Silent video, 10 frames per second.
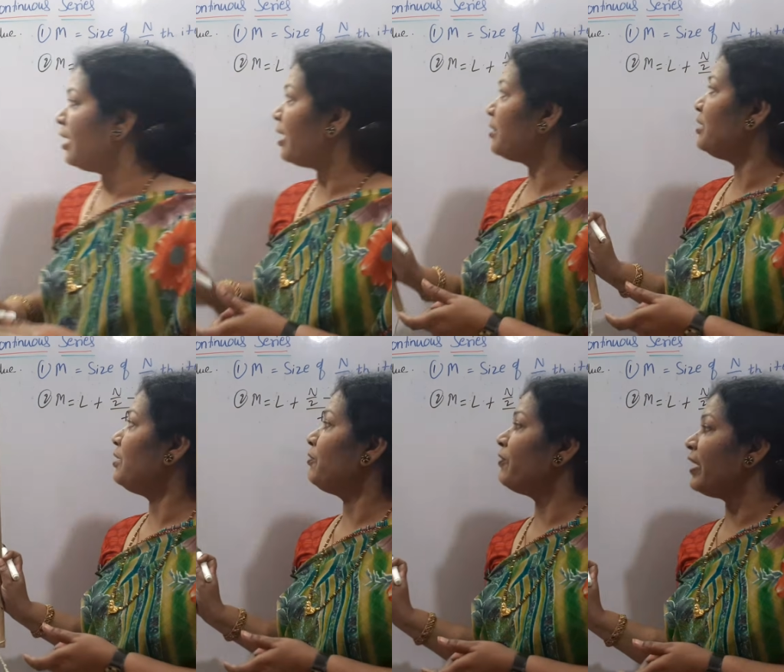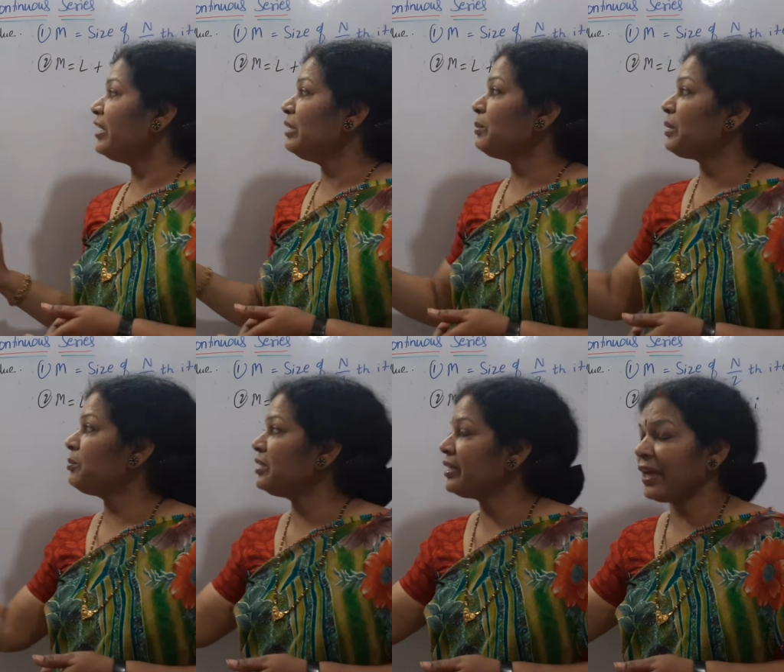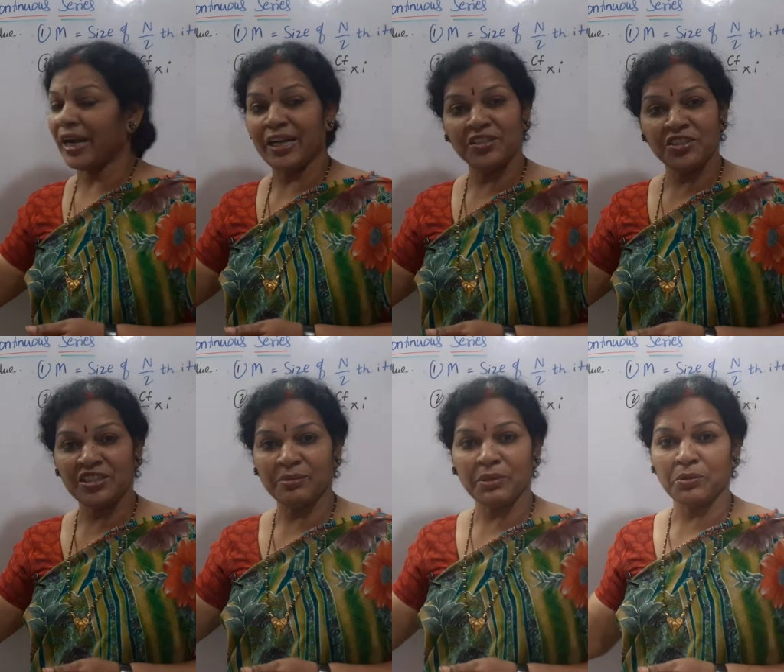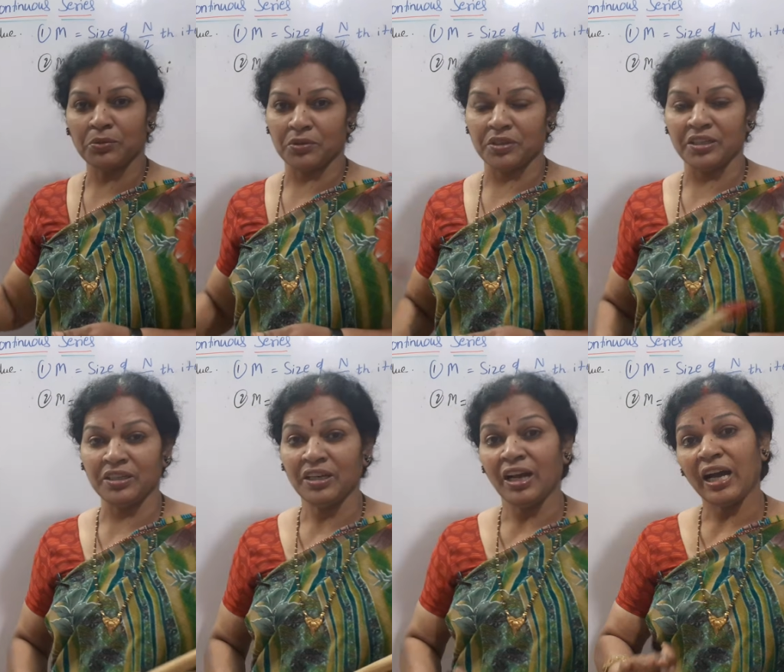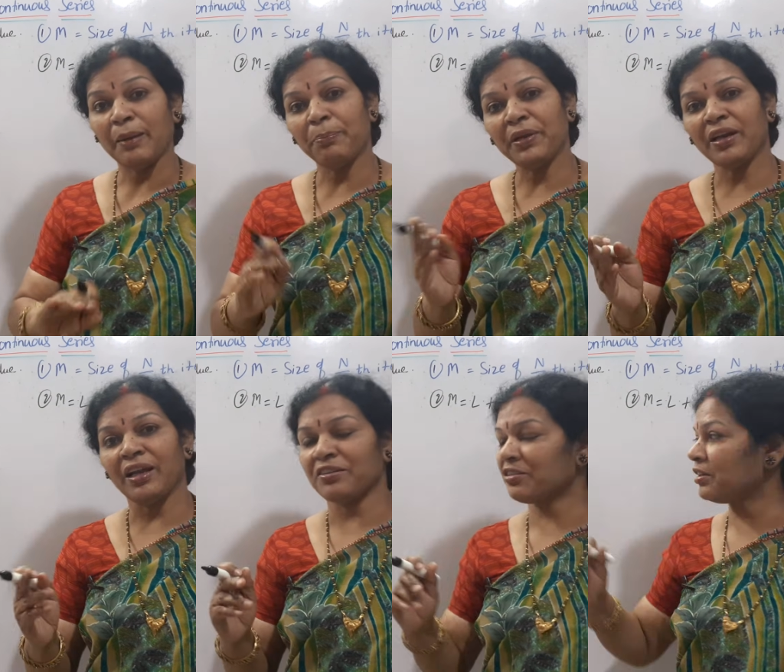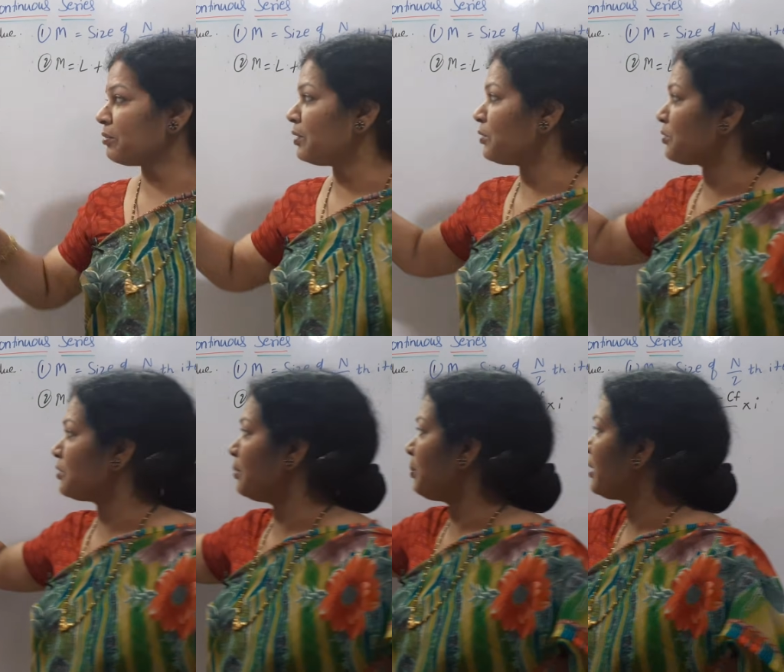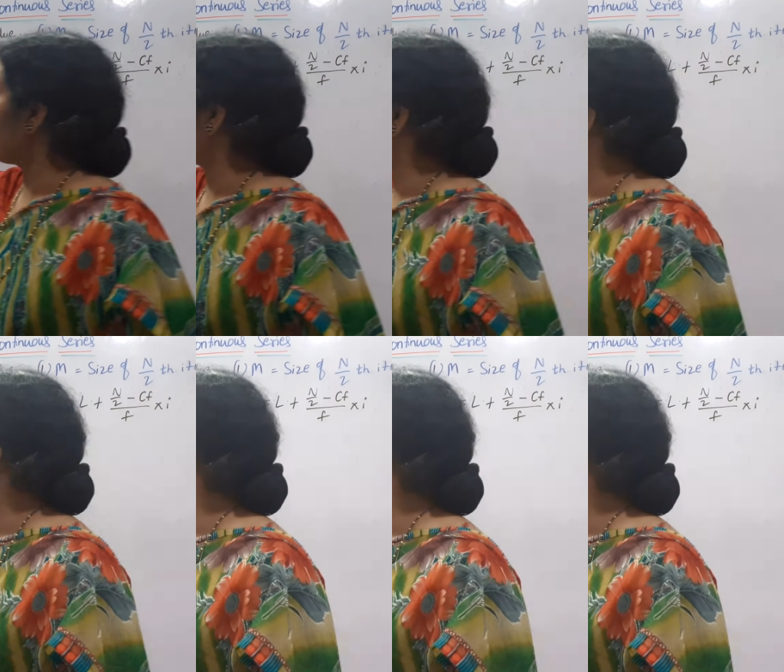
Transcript: అదే ఫైవ్ని మనం దీనికి యాడ్ చేసామనుకోండి అప్పర్ క్లాస్ ఇంటర్వెల్ వస్తుంది అప్పర్ క్లాస్ ఇంటర్వెల్